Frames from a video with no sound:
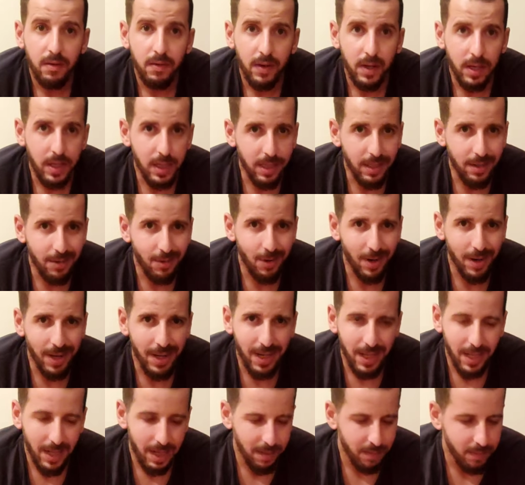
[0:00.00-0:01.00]
قلت
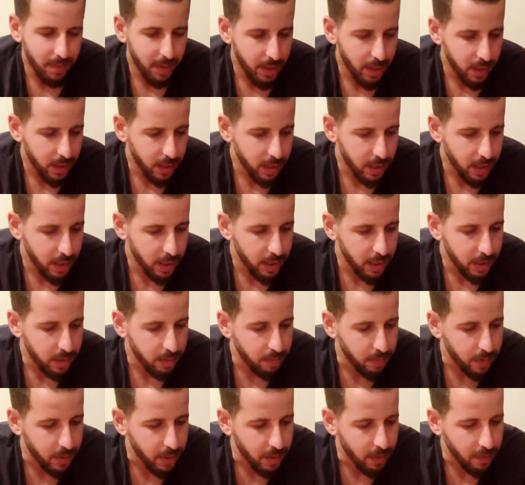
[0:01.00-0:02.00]
واقيلا راه ما كاينش
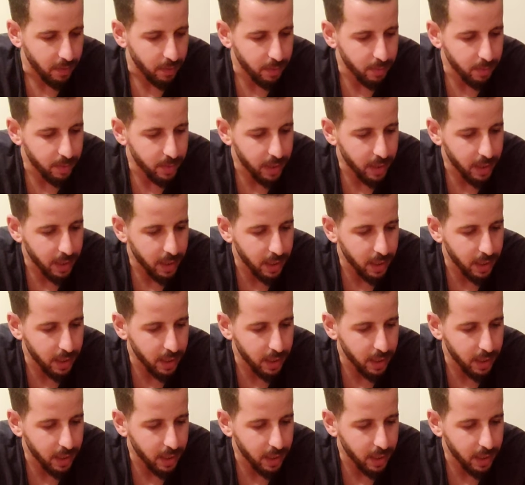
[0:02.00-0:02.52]
فهمتي